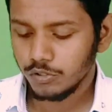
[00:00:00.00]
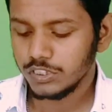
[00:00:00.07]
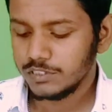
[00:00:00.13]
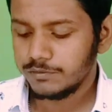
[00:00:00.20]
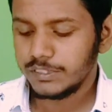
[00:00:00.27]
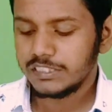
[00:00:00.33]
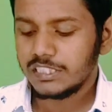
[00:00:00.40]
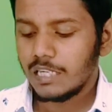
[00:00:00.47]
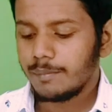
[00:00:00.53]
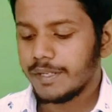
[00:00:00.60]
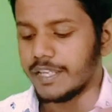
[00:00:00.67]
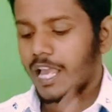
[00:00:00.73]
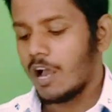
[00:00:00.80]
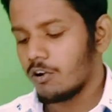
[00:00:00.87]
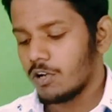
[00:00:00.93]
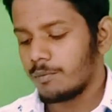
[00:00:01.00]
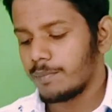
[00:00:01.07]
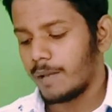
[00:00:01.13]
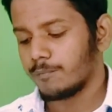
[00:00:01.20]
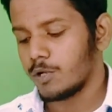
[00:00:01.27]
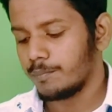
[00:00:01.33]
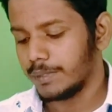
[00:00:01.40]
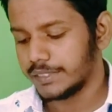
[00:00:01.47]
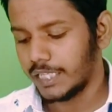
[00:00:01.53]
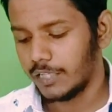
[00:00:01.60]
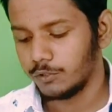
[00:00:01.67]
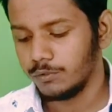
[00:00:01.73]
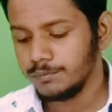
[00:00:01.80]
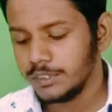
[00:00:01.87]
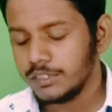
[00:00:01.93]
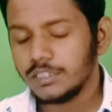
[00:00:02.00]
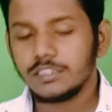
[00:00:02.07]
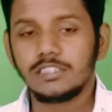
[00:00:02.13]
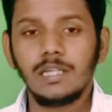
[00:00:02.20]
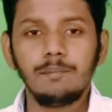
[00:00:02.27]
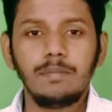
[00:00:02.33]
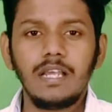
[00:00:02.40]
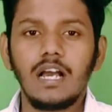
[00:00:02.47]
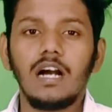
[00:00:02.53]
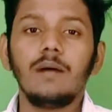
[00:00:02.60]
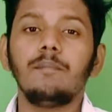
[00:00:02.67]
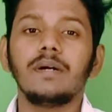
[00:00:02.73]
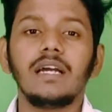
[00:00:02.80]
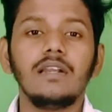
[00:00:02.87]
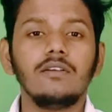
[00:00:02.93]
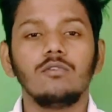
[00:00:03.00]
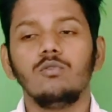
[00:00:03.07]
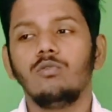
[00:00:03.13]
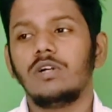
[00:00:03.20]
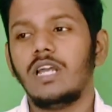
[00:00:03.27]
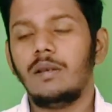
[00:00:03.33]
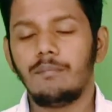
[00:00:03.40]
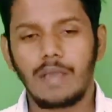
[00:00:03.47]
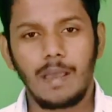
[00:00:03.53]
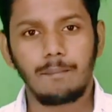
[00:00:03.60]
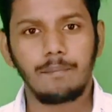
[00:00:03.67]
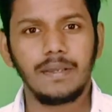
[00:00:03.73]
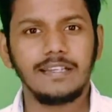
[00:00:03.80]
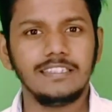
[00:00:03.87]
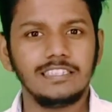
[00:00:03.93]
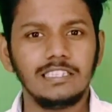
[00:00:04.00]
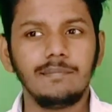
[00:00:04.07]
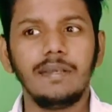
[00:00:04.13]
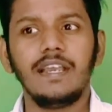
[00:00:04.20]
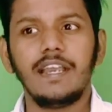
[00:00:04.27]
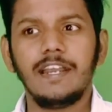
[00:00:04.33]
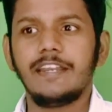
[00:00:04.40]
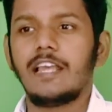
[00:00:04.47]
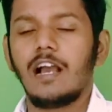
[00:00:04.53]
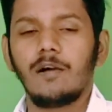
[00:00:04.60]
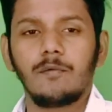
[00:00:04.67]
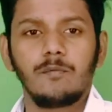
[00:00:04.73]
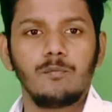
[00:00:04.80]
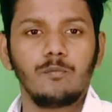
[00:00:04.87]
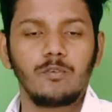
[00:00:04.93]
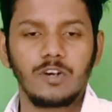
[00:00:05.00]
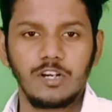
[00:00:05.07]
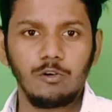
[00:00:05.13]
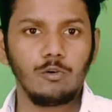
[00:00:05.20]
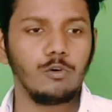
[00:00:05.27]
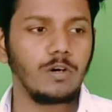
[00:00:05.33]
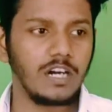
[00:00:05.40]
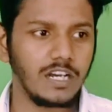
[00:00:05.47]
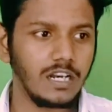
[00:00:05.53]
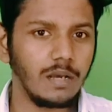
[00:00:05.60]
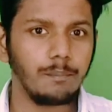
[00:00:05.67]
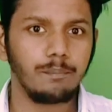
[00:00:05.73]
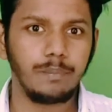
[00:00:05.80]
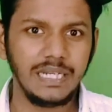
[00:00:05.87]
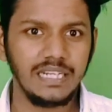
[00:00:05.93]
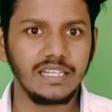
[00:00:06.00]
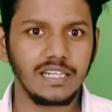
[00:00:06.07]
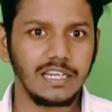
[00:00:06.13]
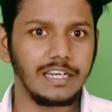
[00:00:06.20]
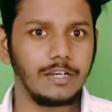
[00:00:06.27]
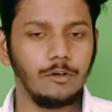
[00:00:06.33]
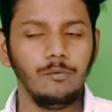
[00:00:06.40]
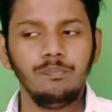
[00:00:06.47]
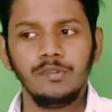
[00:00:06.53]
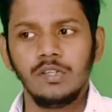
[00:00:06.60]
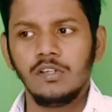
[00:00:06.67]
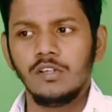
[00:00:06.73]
तो इस फीचर में क्या होगा मैं आपको बता दूं सिंपली आप अगर गूगल मैप पे किसी भी एरिया को अगर आप पिन कर रहे हो